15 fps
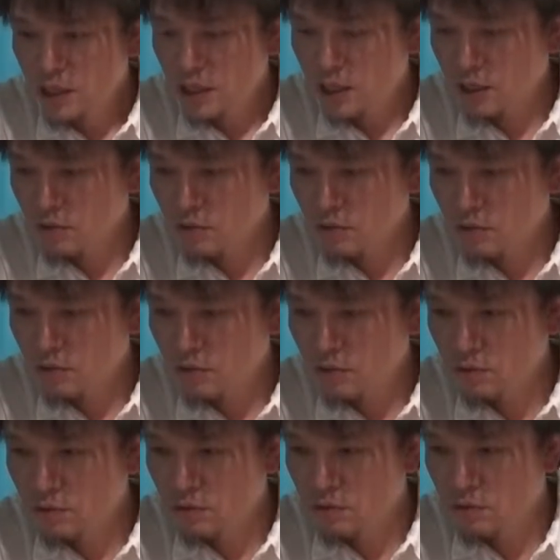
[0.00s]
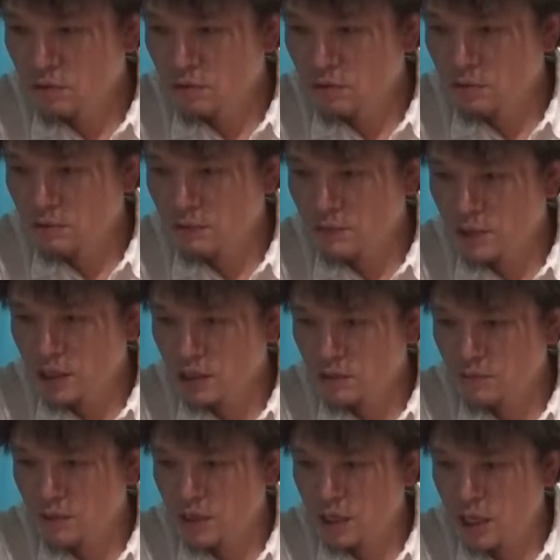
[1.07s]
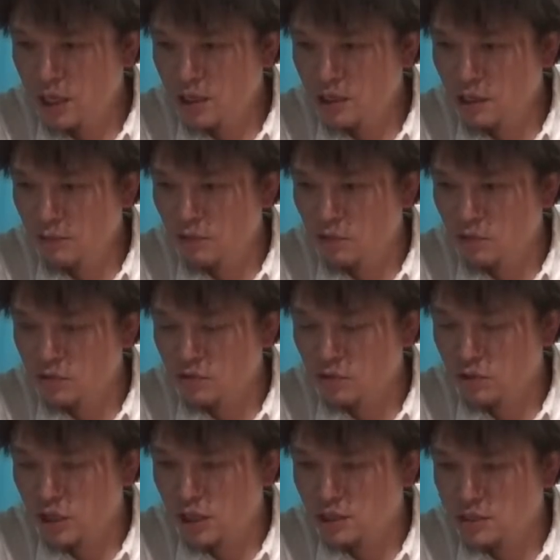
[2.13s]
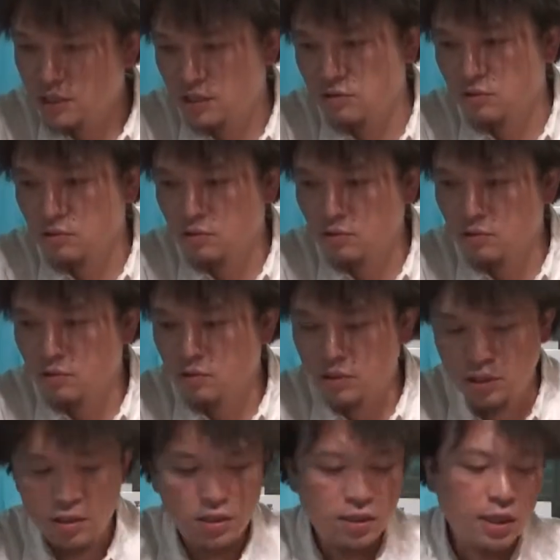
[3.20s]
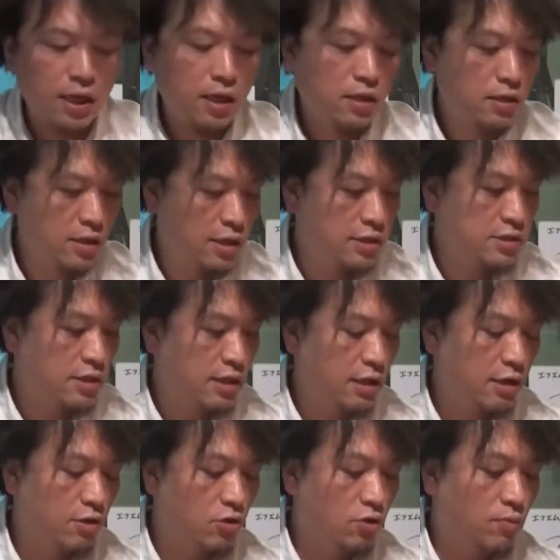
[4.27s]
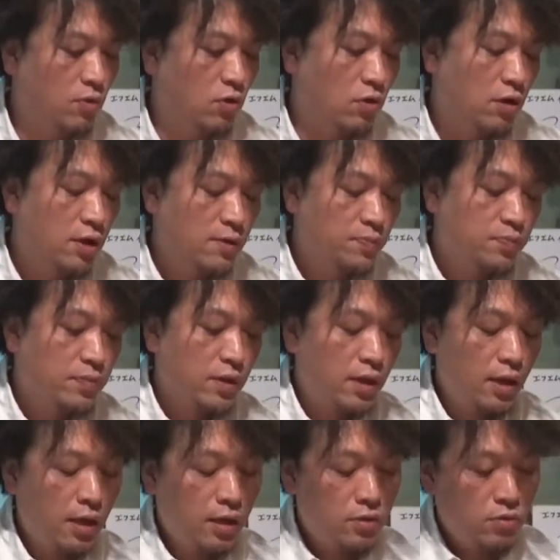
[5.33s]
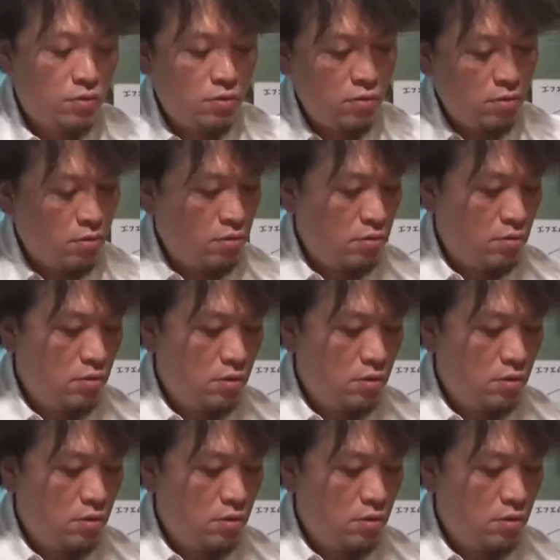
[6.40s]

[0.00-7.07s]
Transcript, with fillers: あのー、番組内でもご紹介した通りなんですけれどもあのー、